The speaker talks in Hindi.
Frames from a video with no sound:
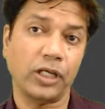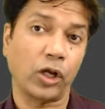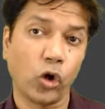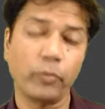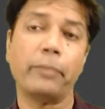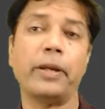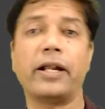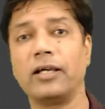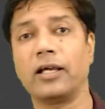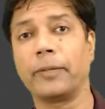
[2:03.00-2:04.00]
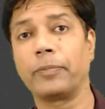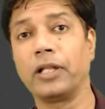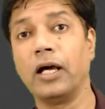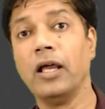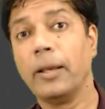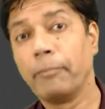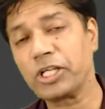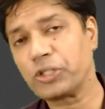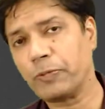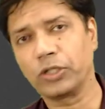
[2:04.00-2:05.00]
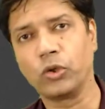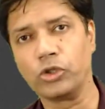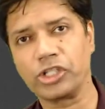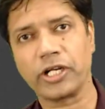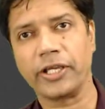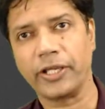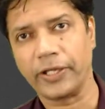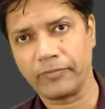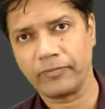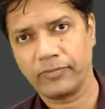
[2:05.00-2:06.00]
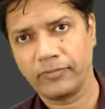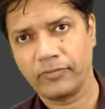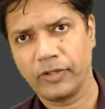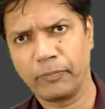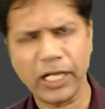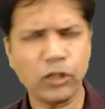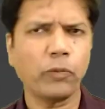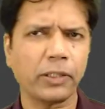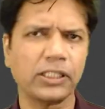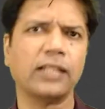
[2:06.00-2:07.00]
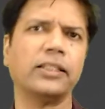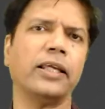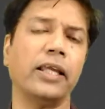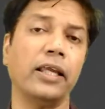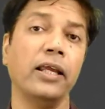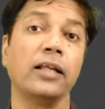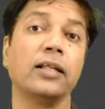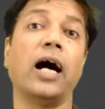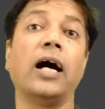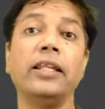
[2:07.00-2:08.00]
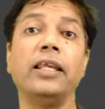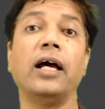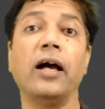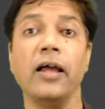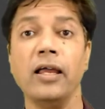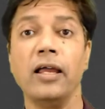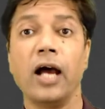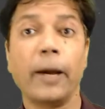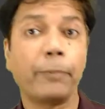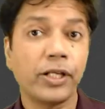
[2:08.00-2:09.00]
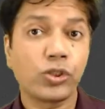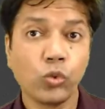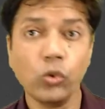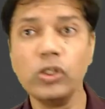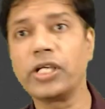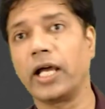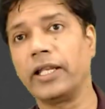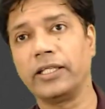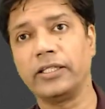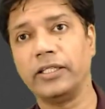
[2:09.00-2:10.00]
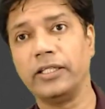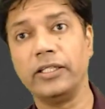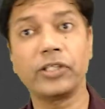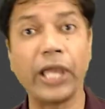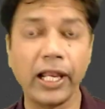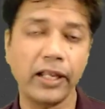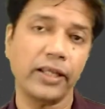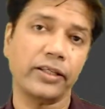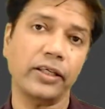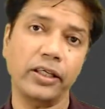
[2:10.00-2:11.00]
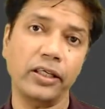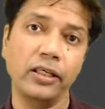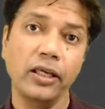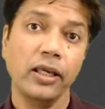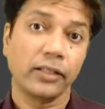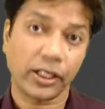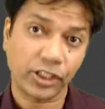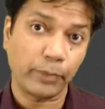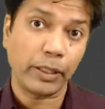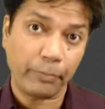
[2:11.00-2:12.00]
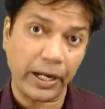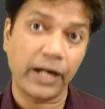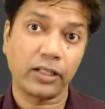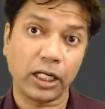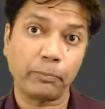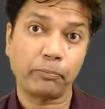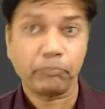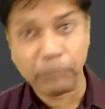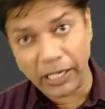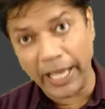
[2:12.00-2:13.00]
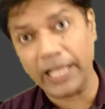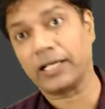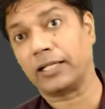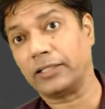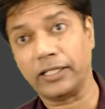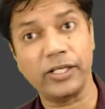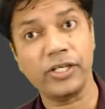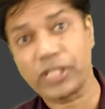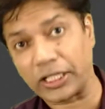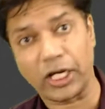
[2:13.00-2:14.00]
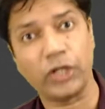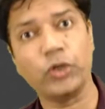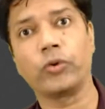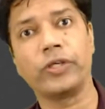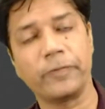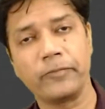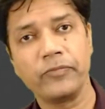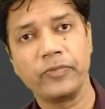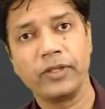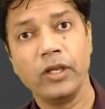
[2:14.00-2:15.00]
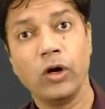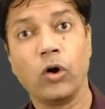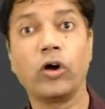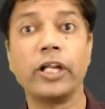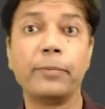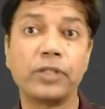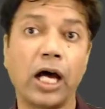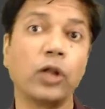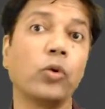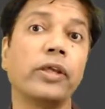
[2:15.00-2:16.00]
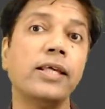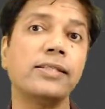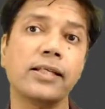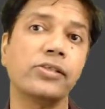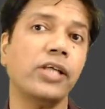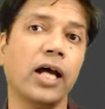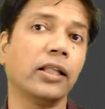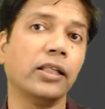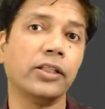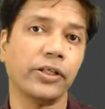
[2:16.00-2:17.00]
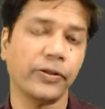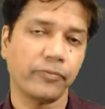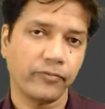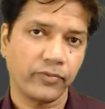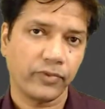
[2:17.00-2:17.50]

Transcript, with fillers: घरों में बैठकर अपना बचपन खोज रहे हैं बड़े लोग बताते हैं कहानियां अपने स्कूल जाने की खेलने की कक्षा में बैठकर पढ़ाई करने की शैतानियों की और इम्तहानों के सच्चे आनंद की